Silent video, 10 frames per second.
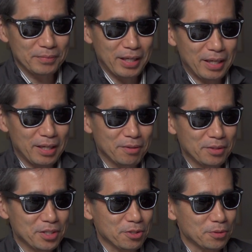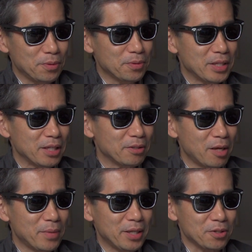えー、作るフォルダーの
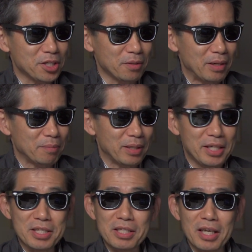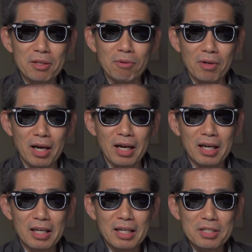名前としては、まあ、日付とか
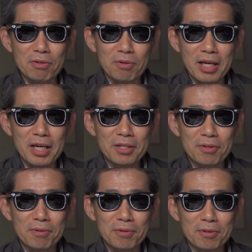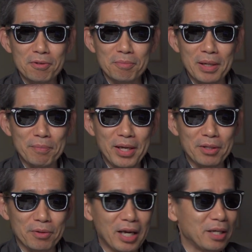その内容の、まあ、
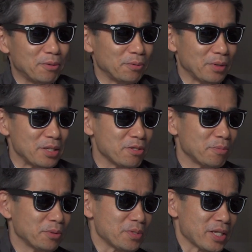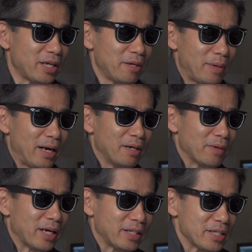メインのタイトルとかそういをつければ
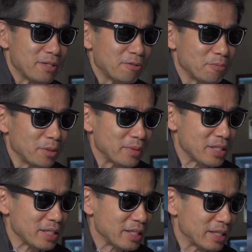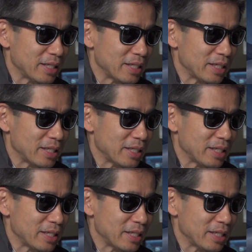分かりやすいと思います。